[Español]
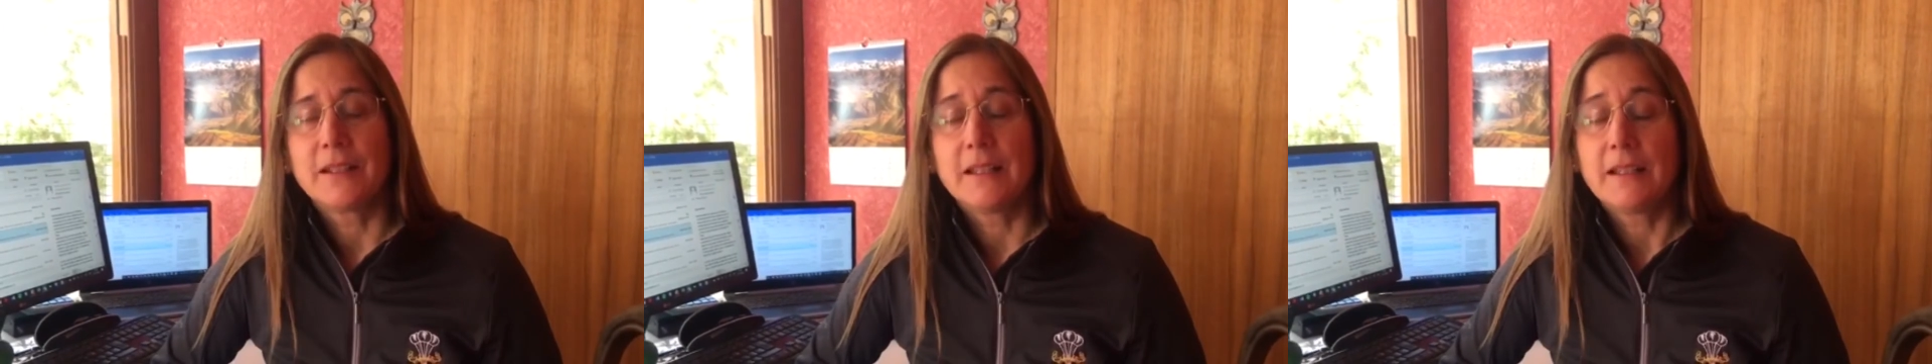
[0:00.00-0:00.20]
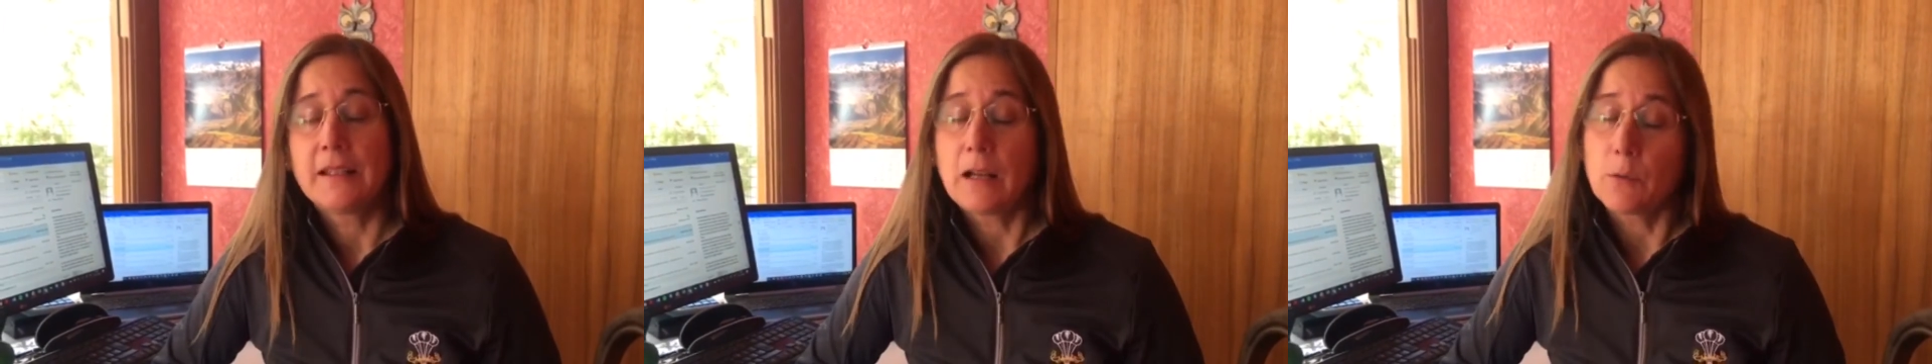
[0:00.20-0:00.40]

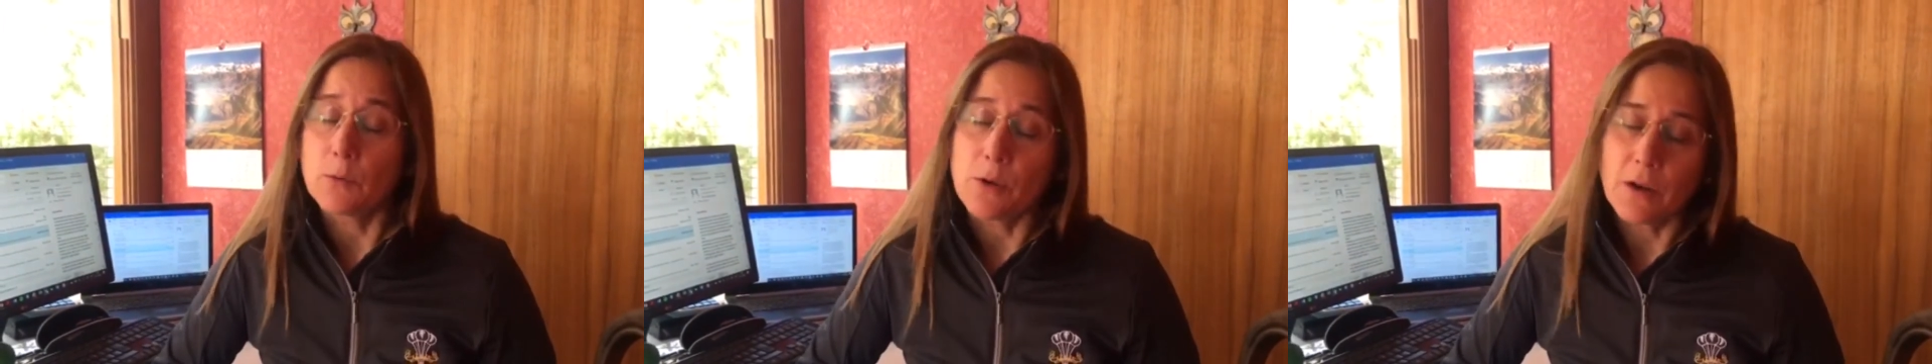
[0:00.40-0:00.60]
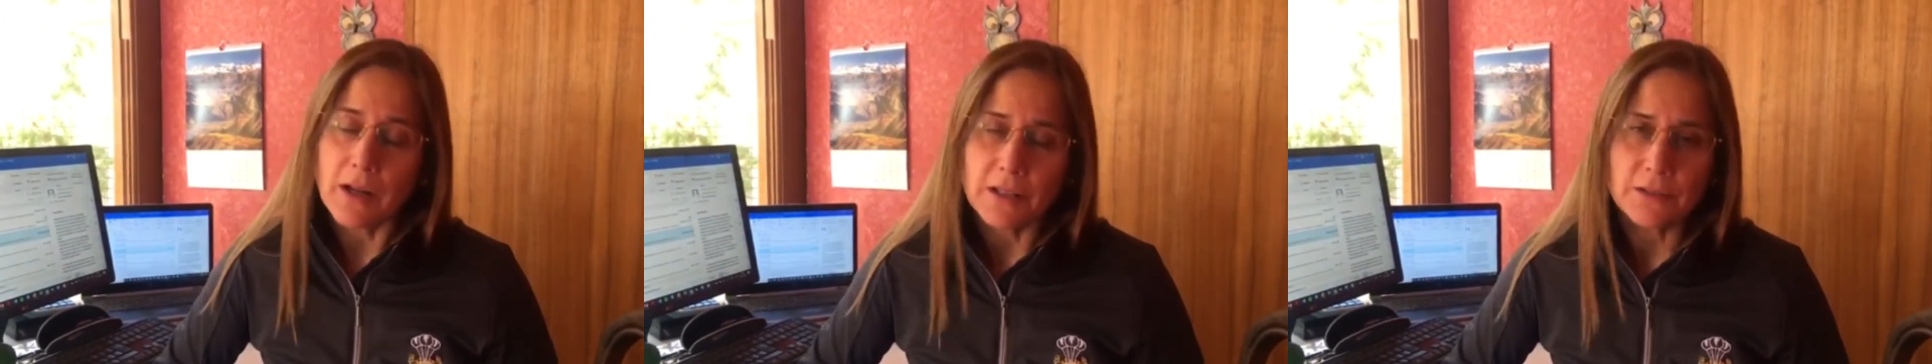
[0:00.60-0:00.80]
en
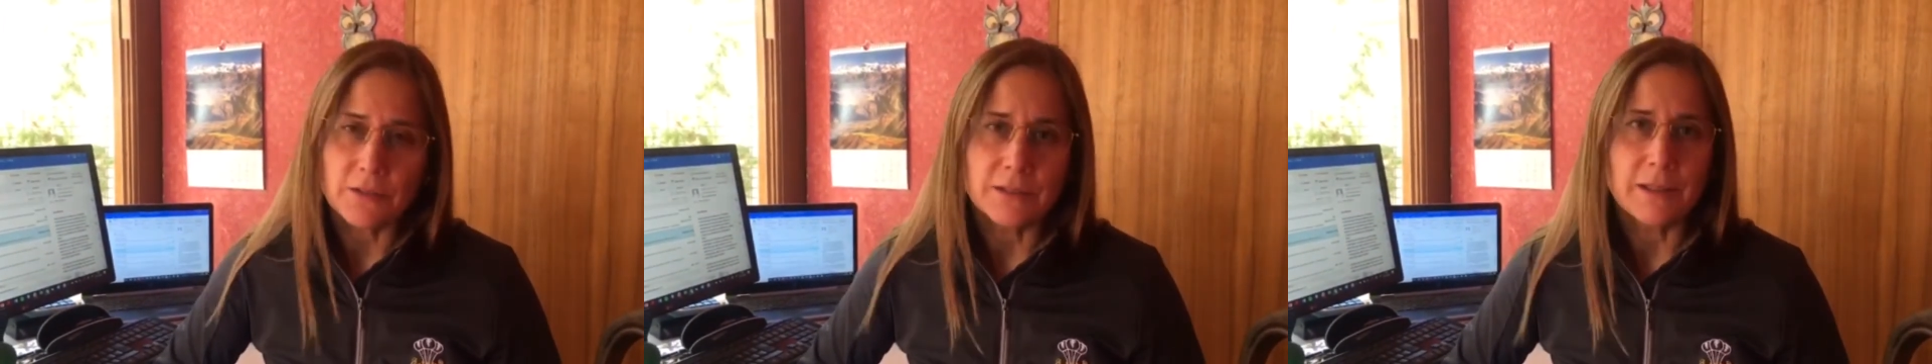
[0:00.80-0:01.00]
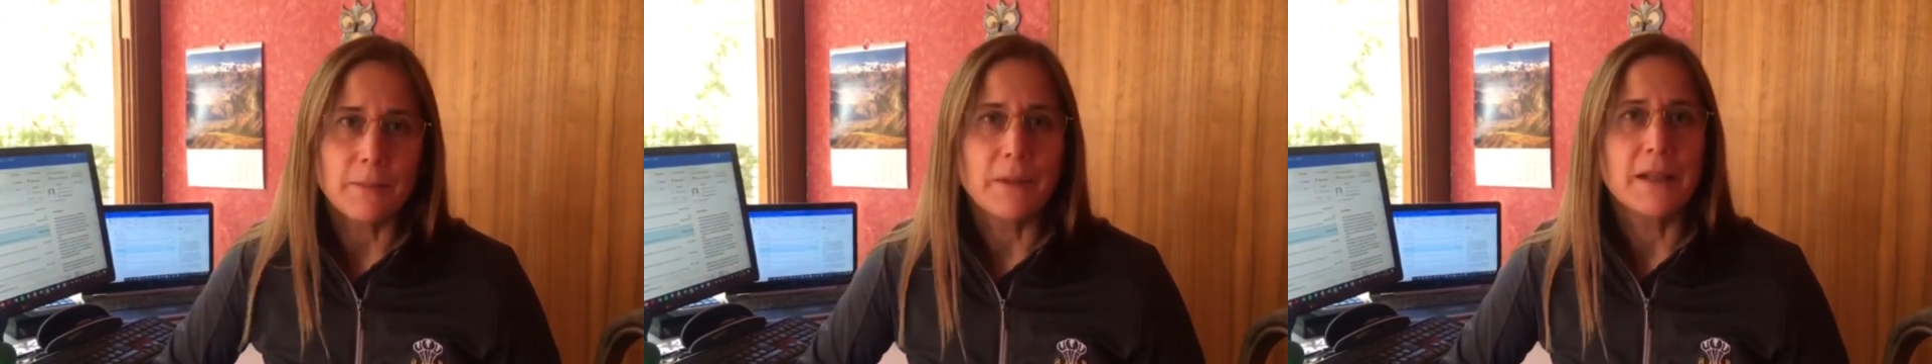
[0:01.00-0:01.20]
algunos
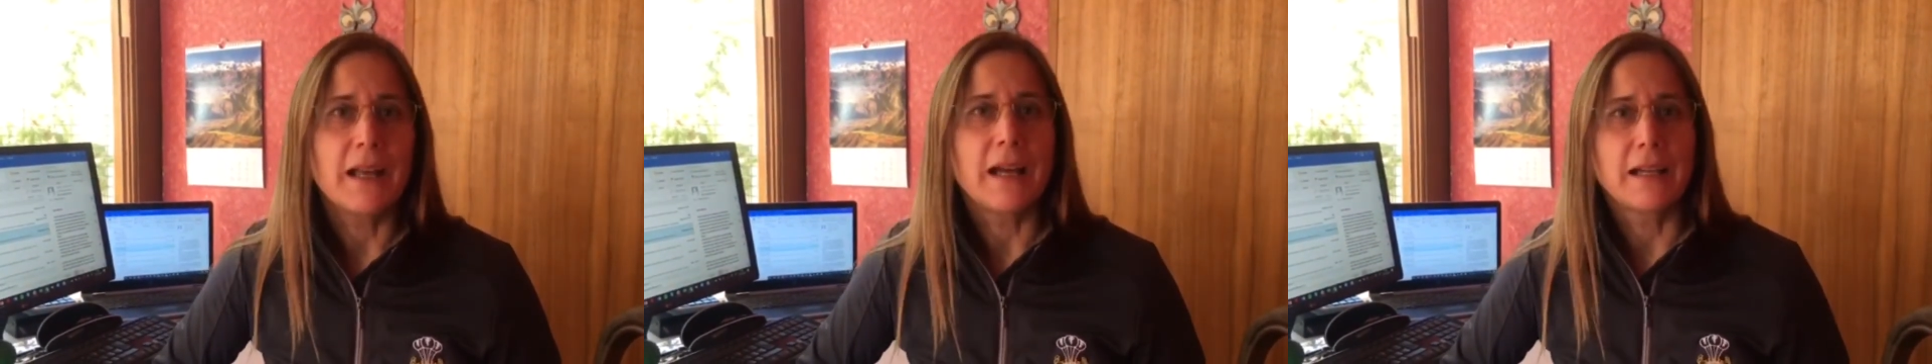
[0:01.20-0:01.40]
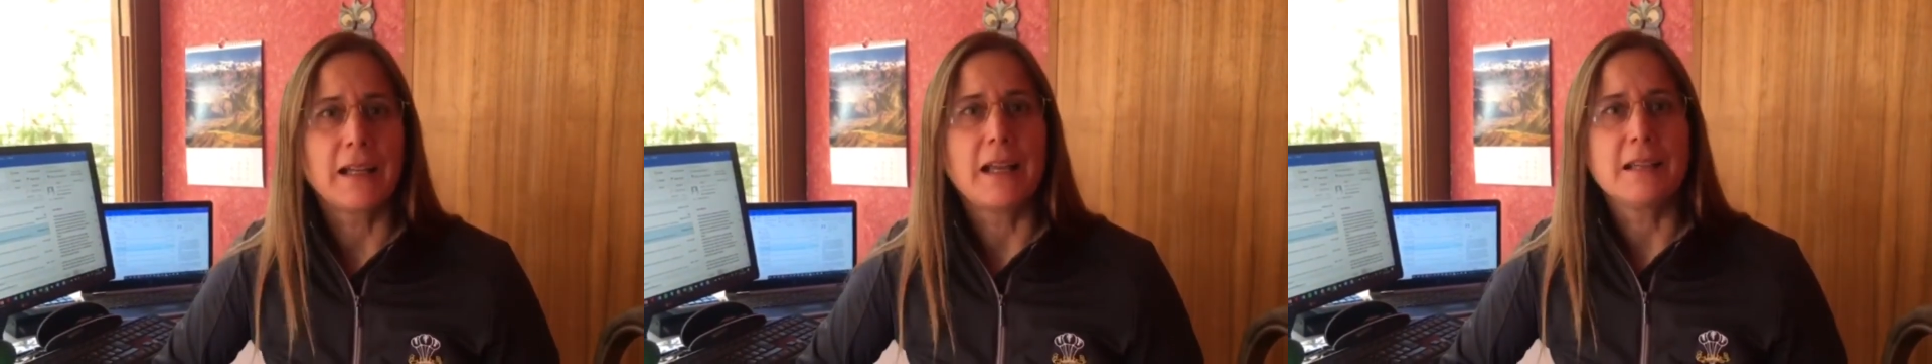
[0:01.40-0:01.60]
casos también
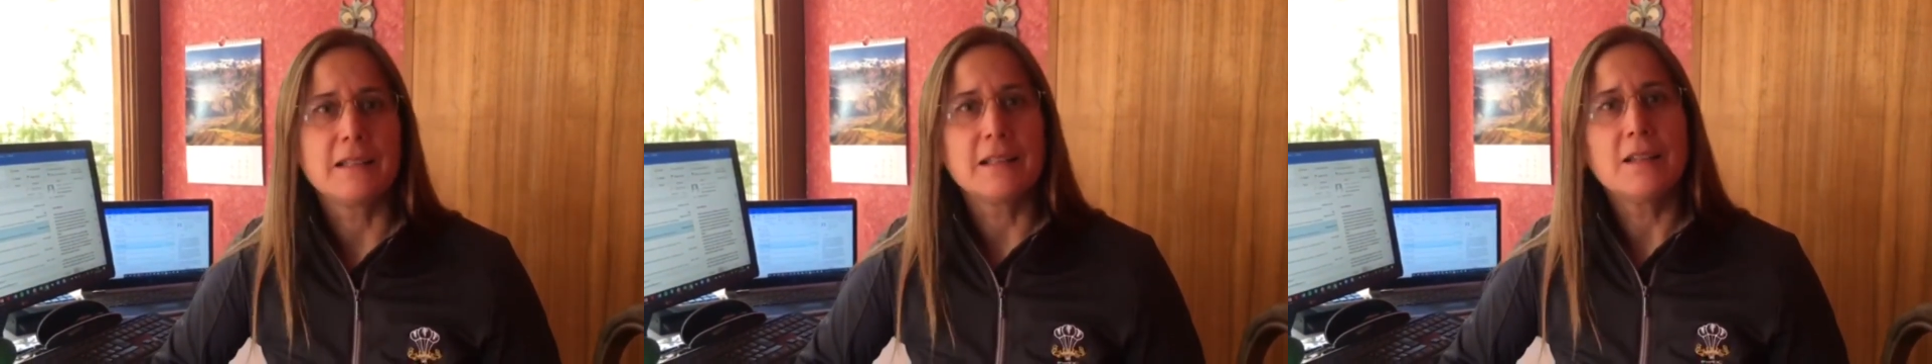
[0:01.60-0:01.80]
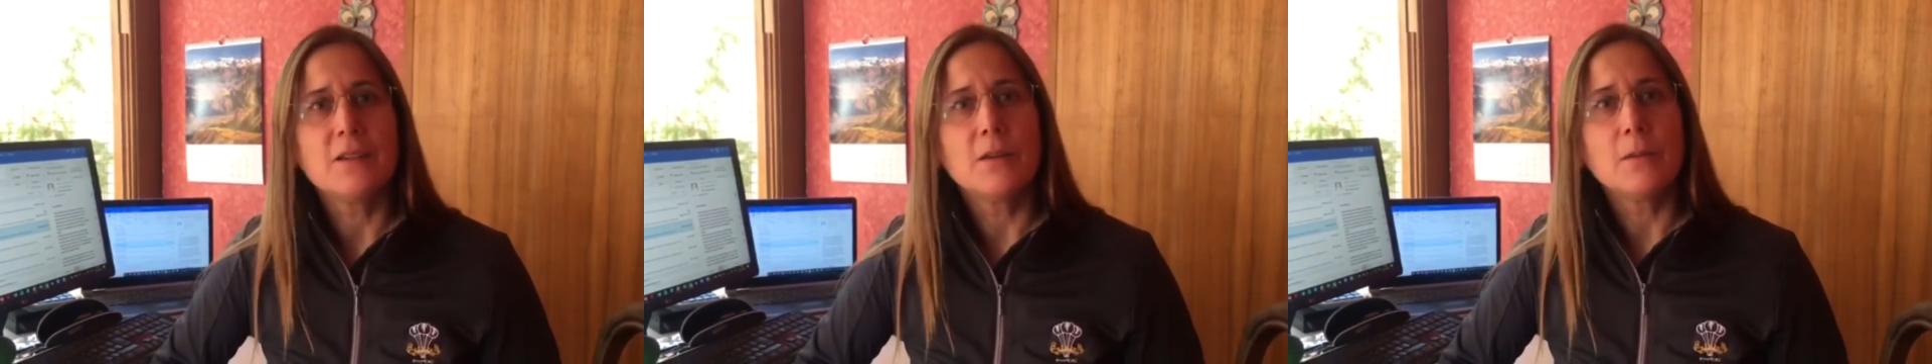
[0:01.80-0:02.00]

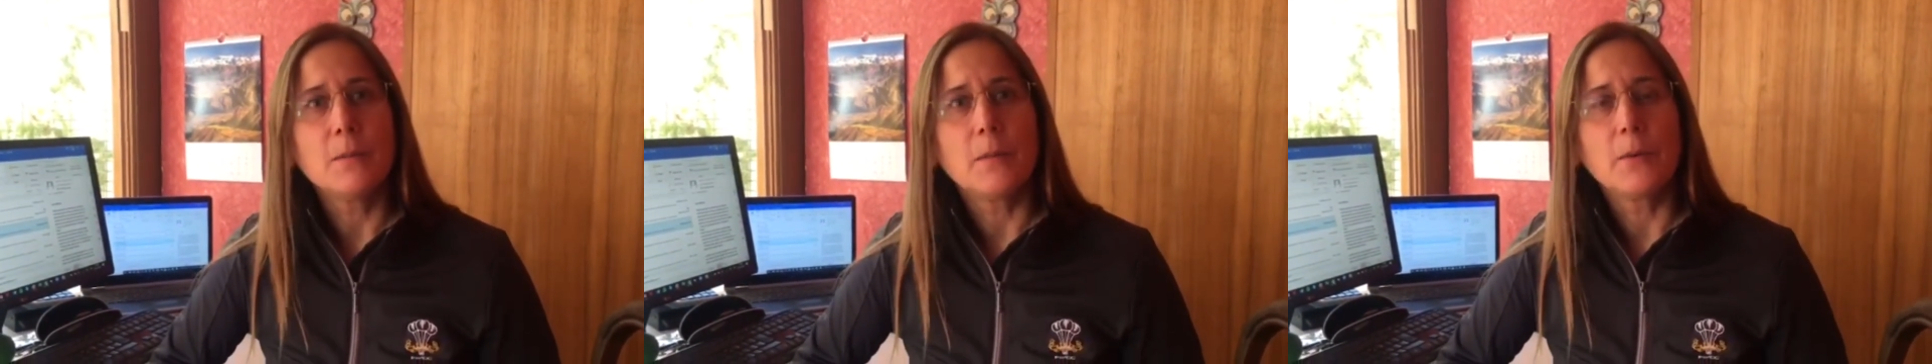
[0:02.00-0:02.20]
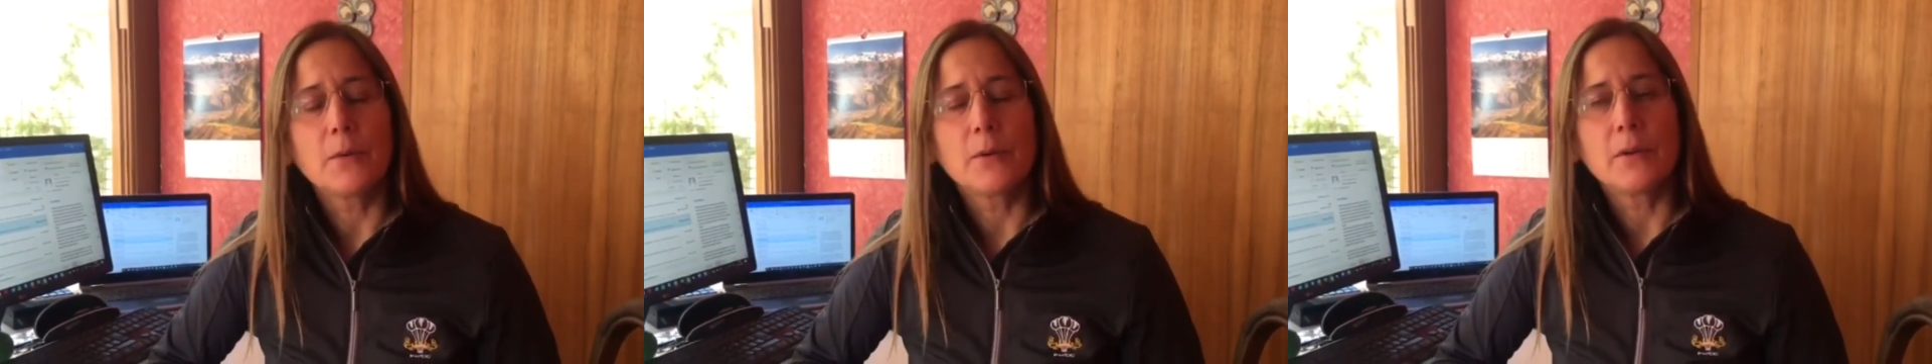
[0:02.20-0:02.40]
agradecidos
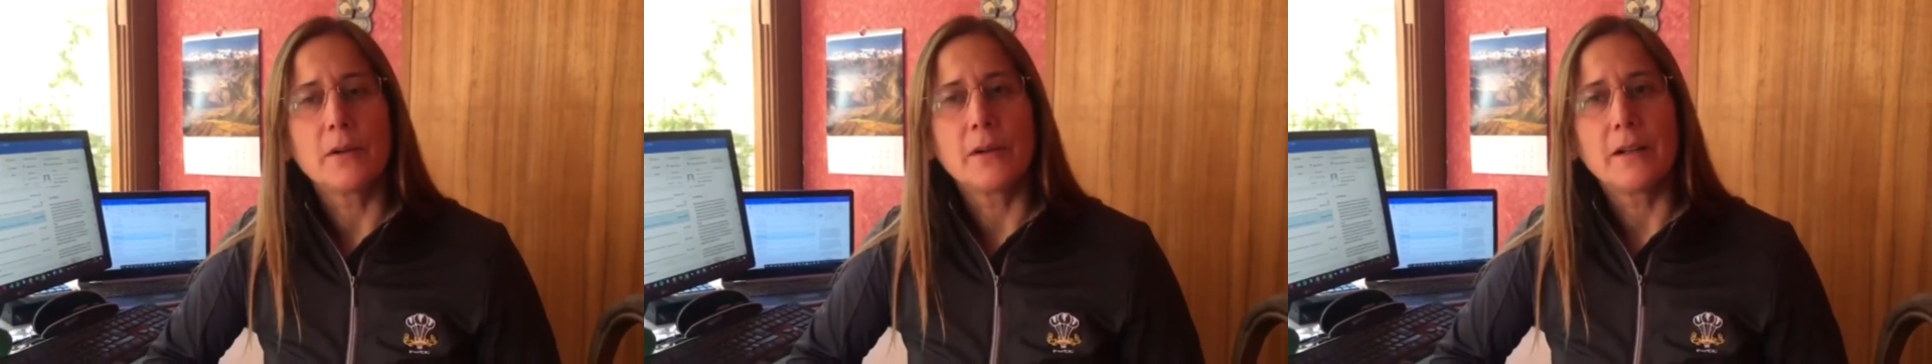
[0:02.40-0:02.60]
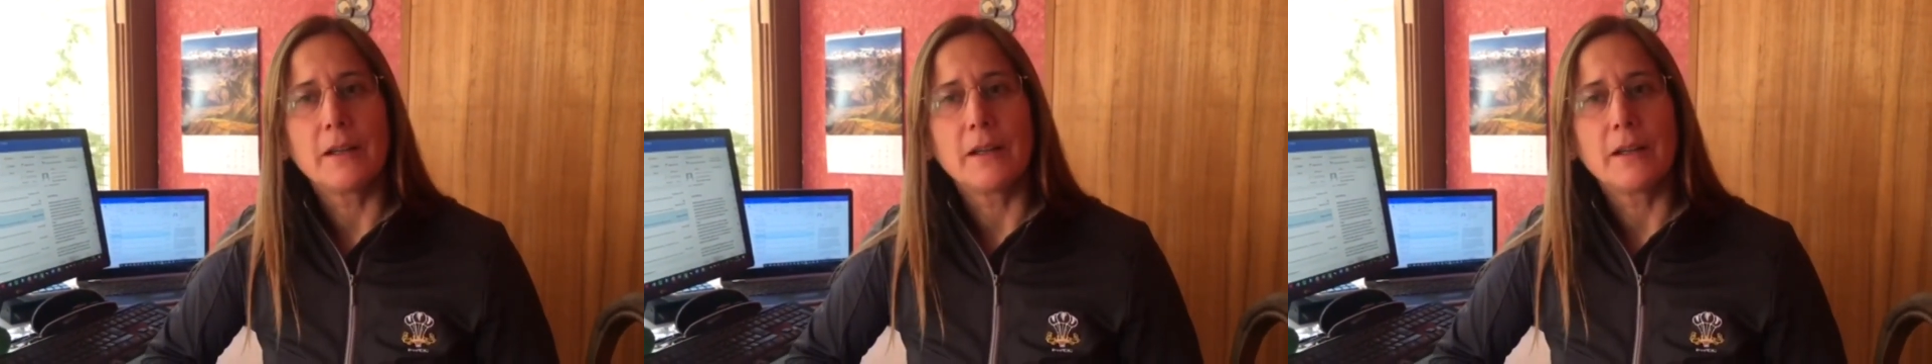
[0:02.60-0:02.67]
por